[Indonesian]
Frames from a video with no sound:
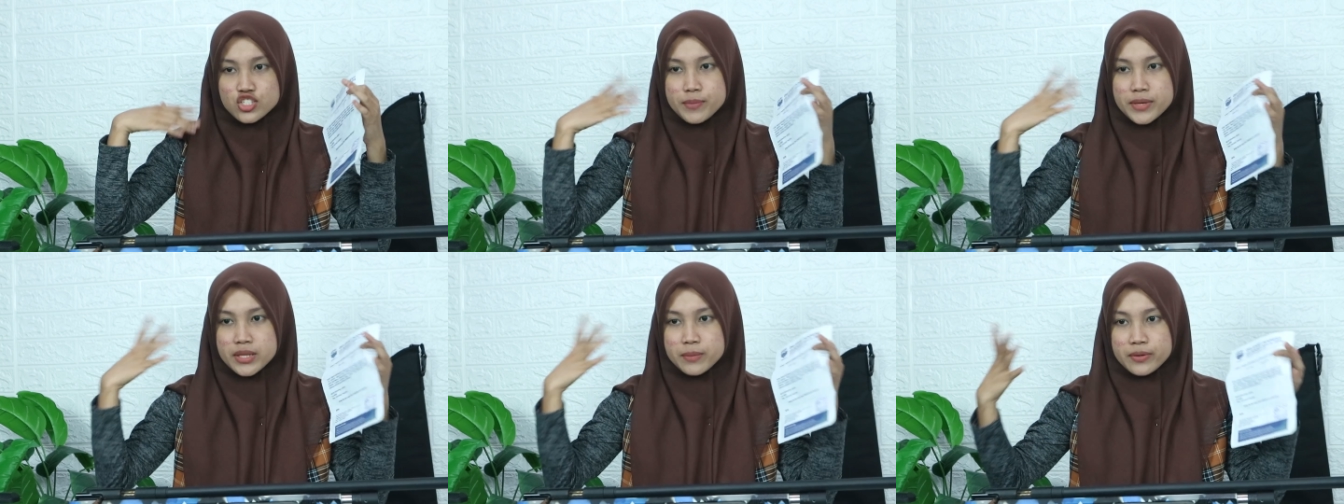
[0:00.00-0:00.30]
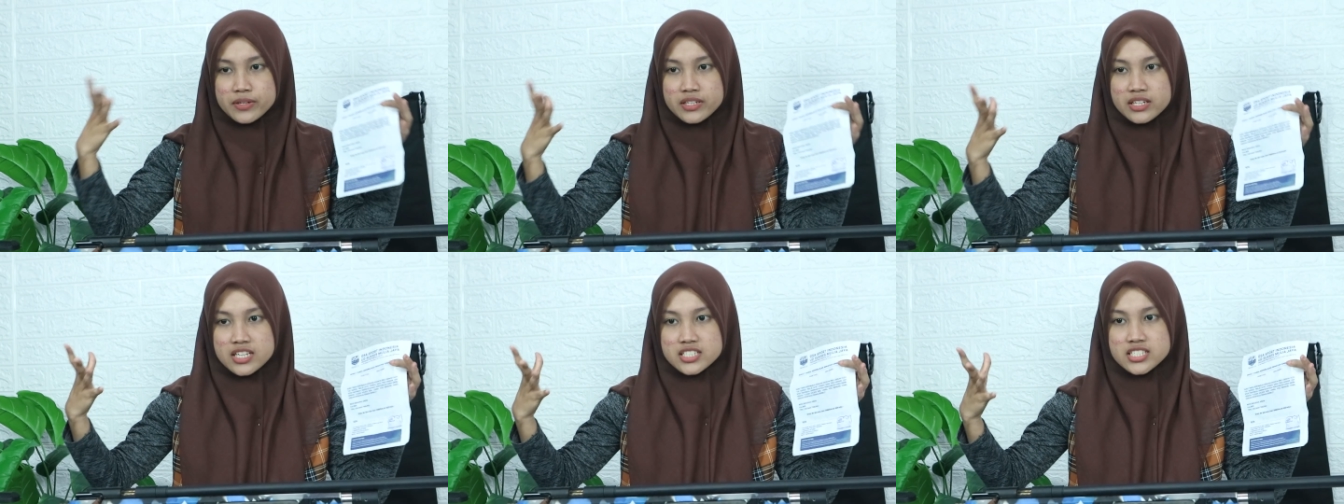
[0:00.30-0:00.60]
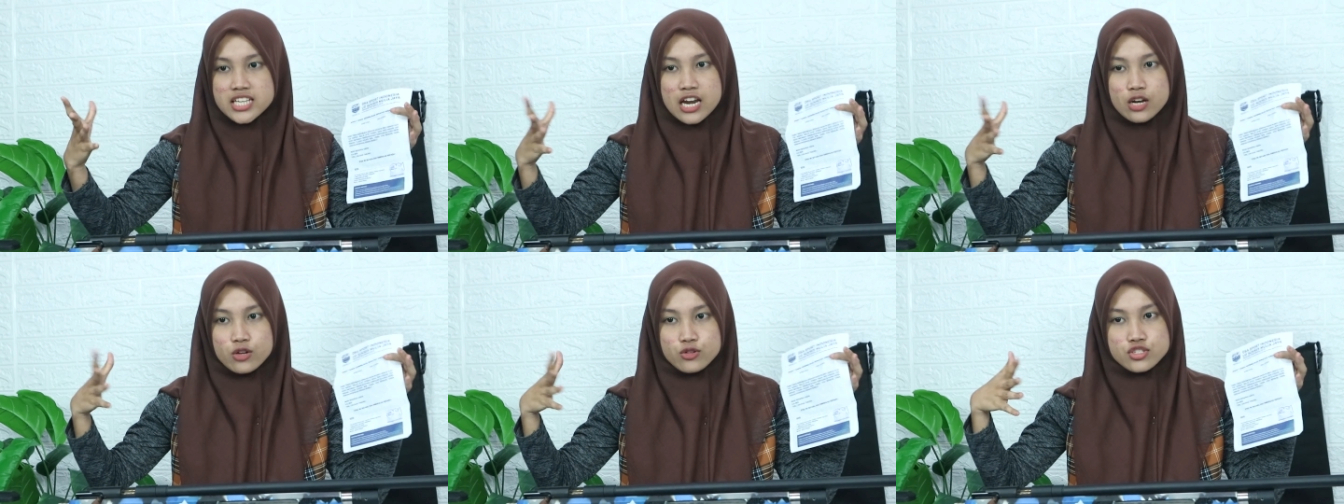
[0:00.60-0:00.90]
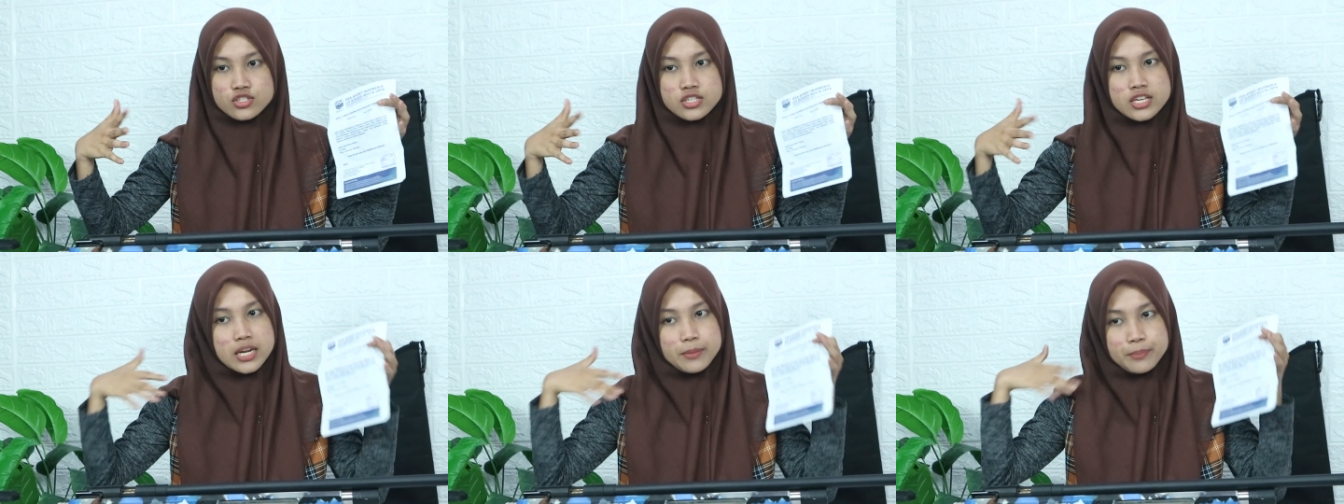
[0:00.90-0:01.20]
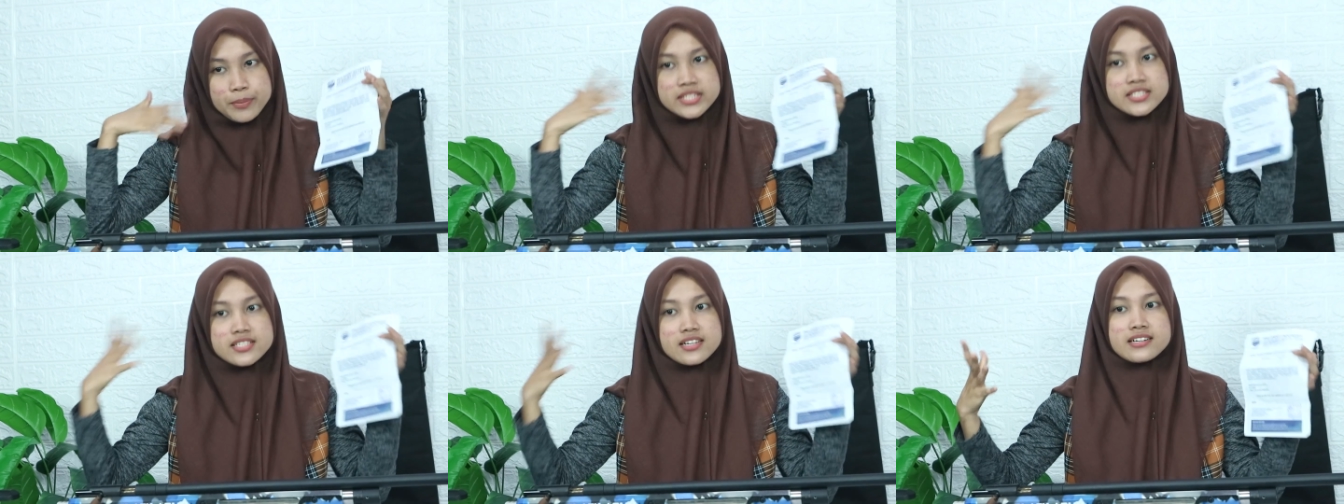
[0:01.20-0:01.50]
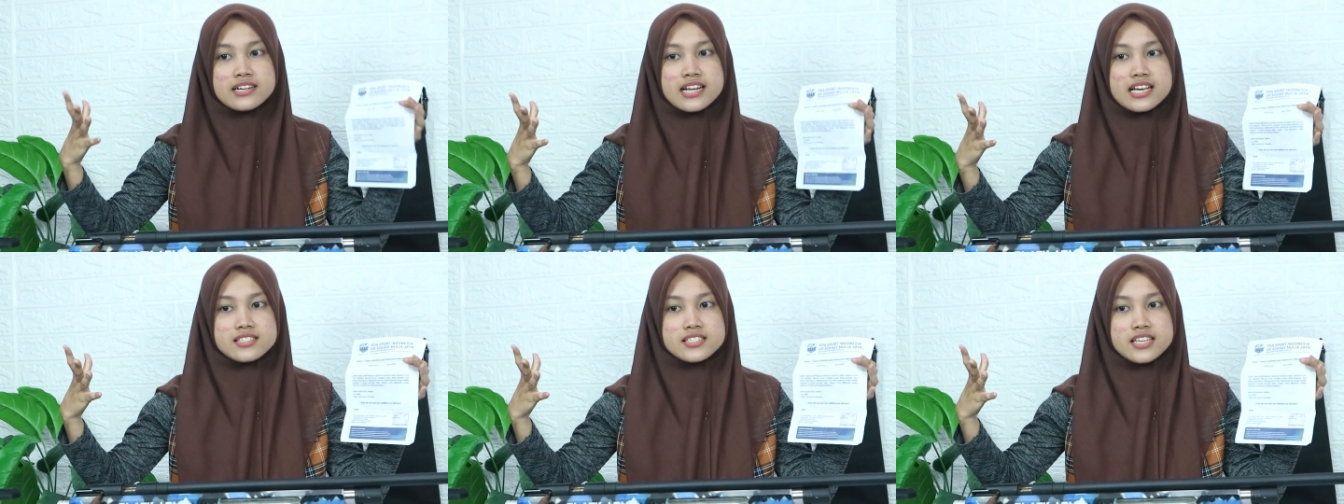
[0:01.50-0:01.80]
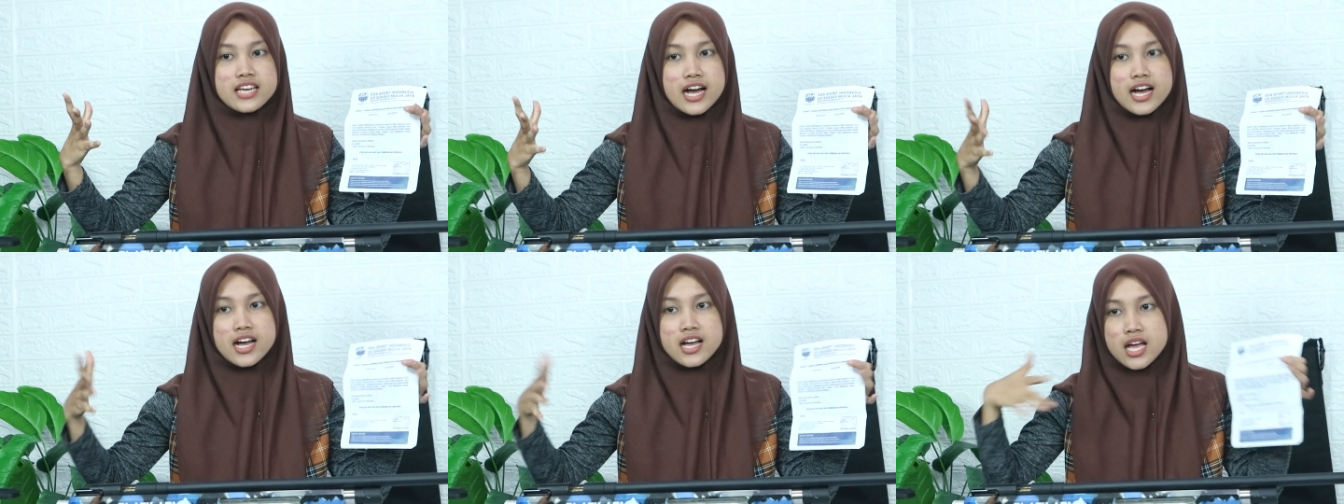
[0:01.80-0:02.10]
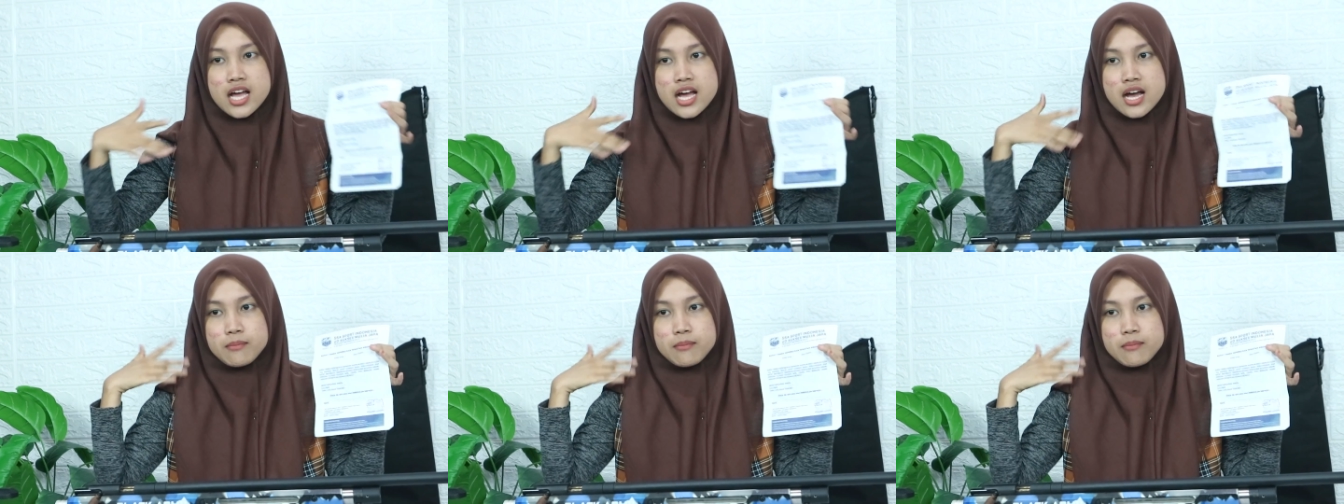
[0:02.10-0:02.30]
sobat bedilis harus lebih cerdas ya